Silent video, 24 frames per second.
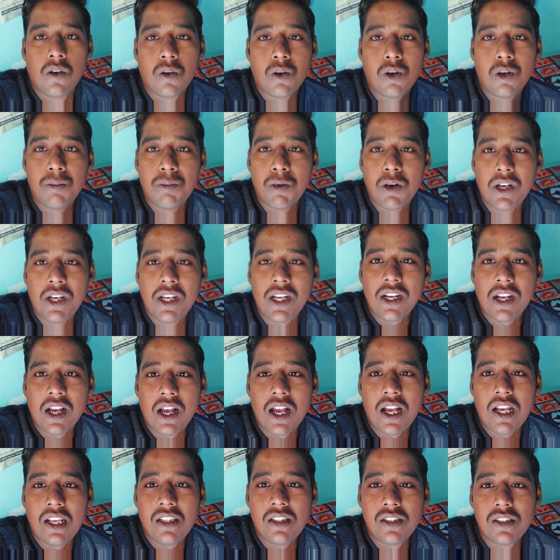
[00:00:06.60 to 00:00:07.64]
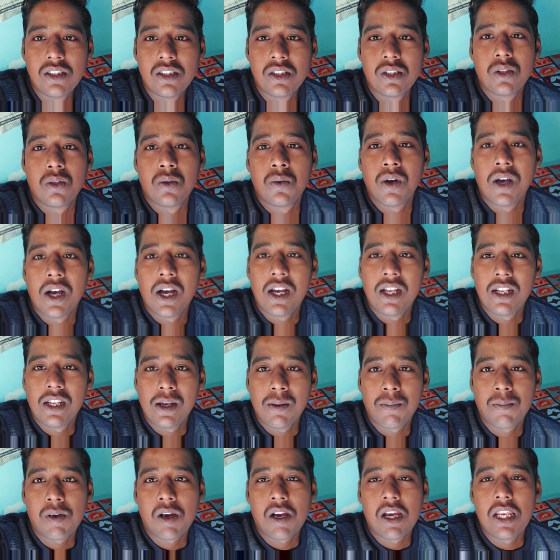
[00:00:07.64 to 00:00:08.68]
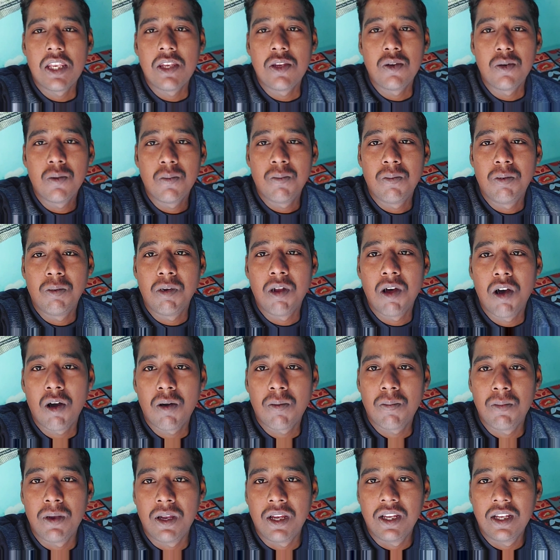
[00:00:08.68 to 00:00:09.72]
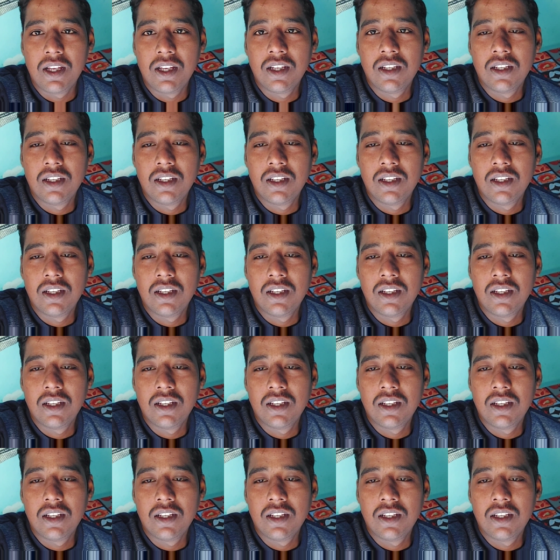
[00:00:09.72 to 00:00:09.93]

गुड मॉर्निंग गाइस स्वागत है आपका न्यू ब्लॉग में